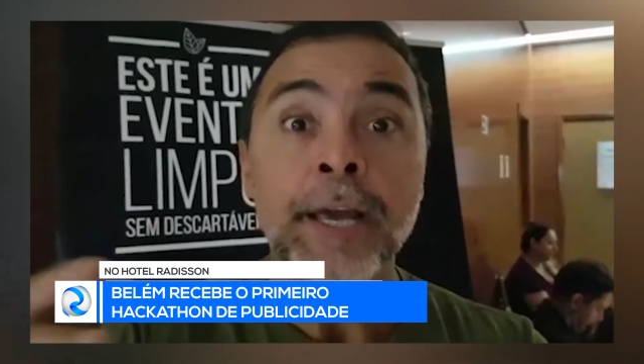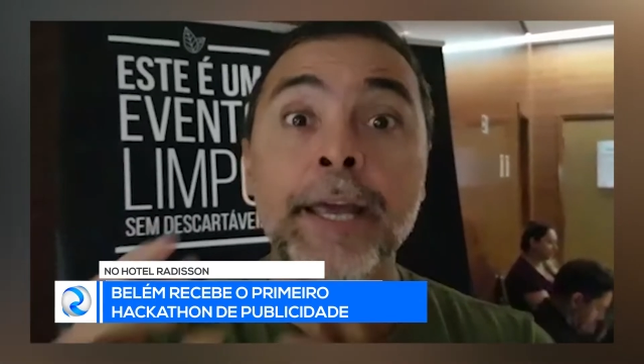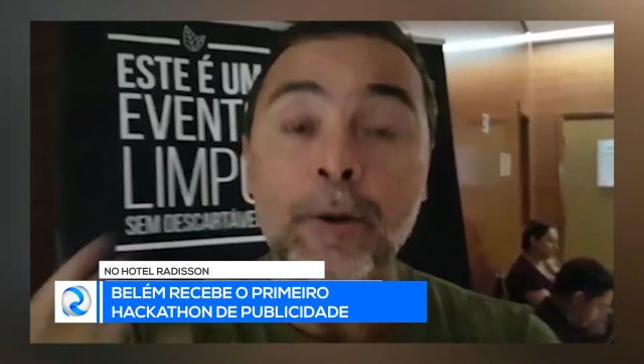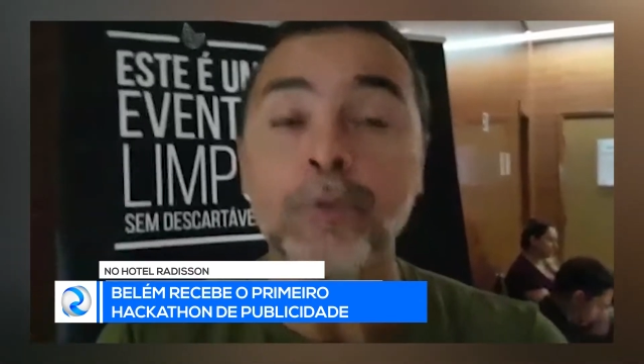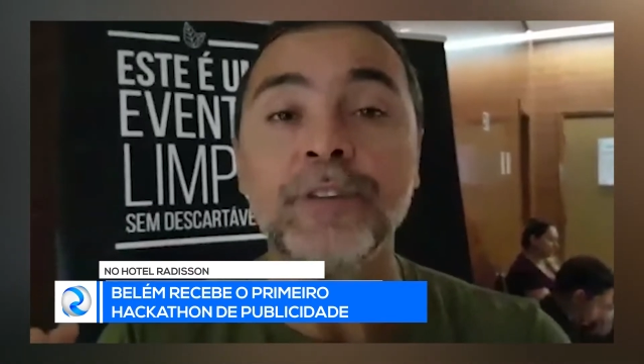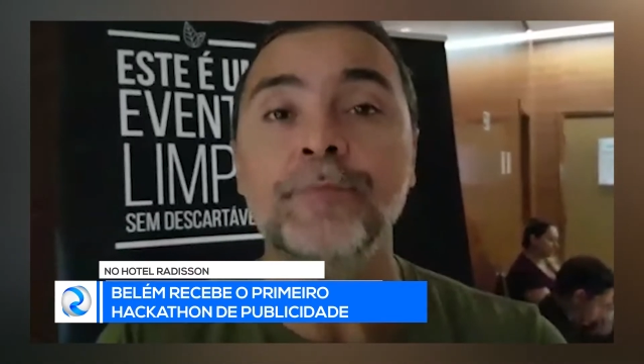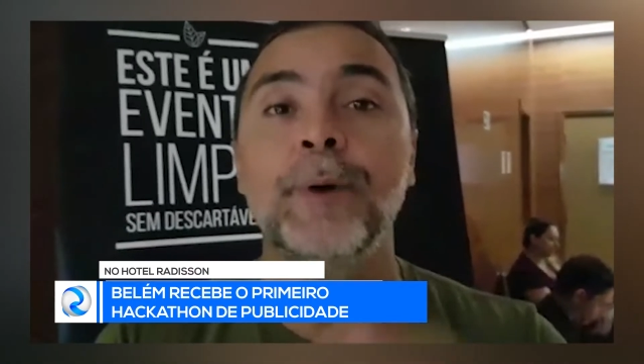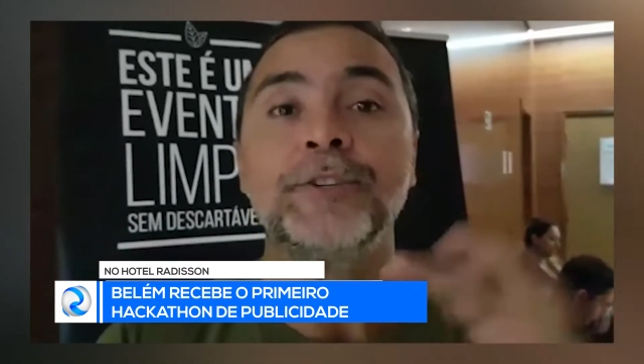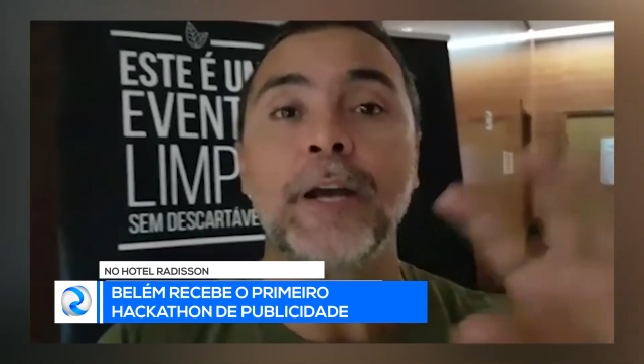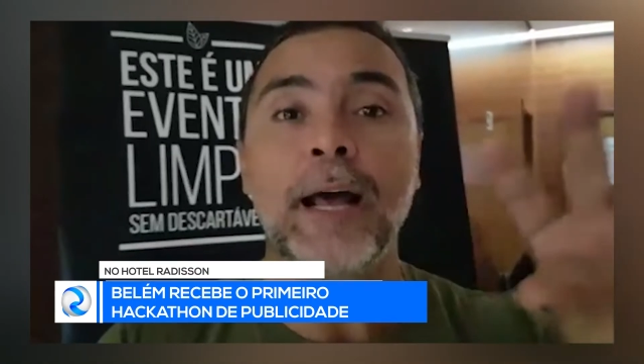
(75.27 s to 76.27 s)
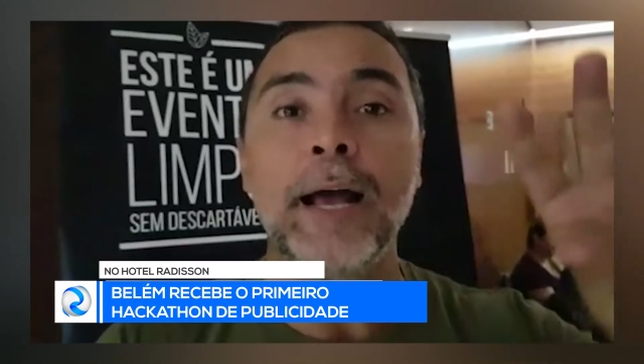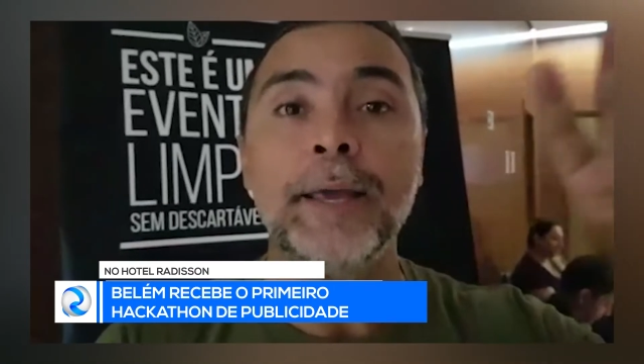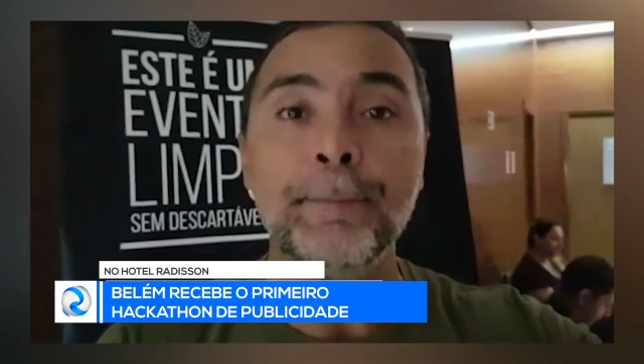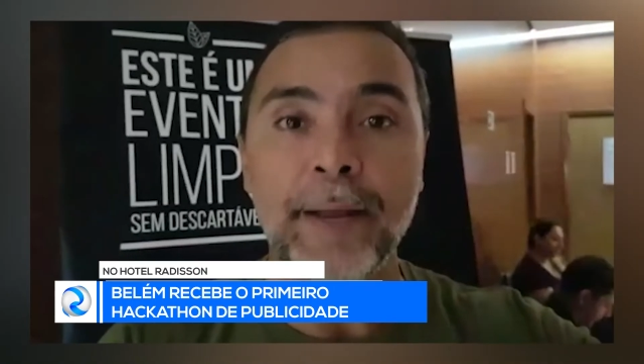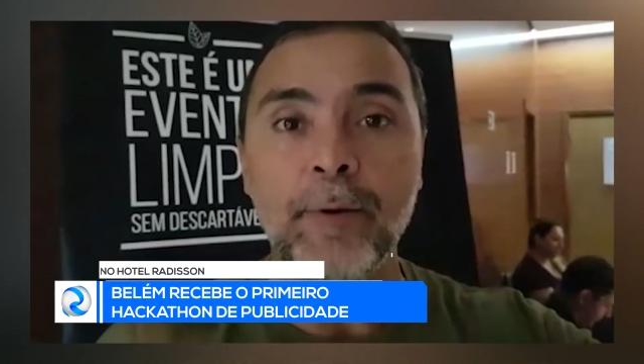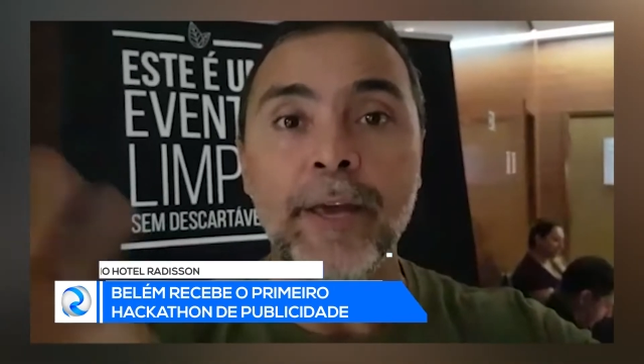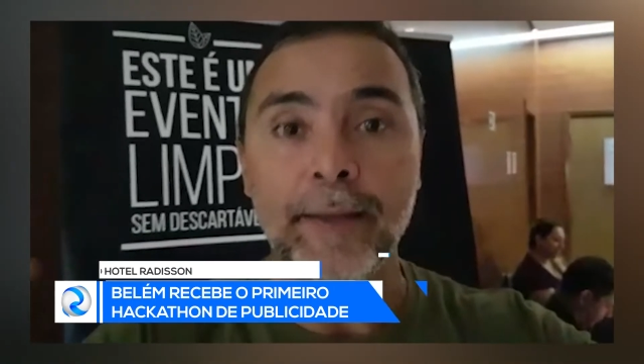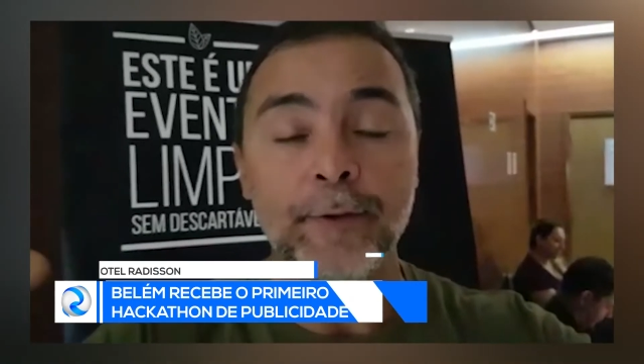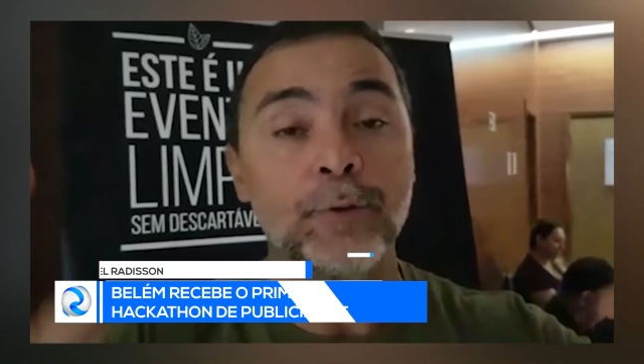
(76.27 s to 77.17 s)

inclusive para gerar emprego e renda.